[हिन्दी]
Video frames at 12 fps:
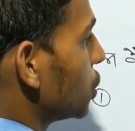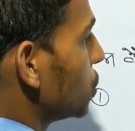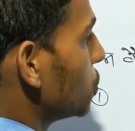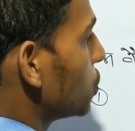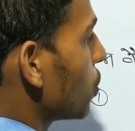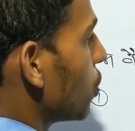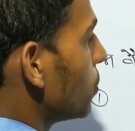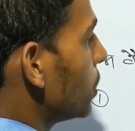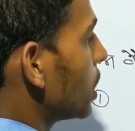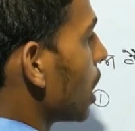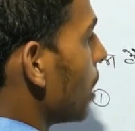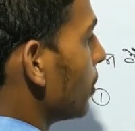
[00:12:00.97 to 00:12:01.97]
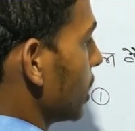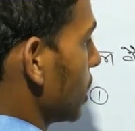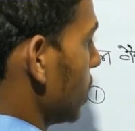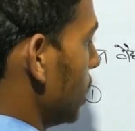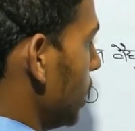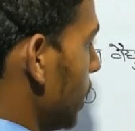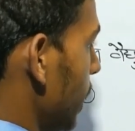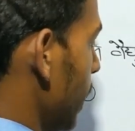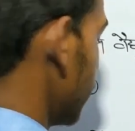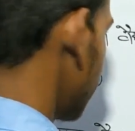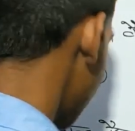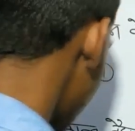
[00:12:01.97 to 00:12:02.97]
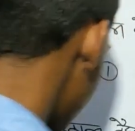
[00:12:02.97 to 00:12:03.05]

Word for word: क्यू को भी कामन कर ले रहे हैं ठीक है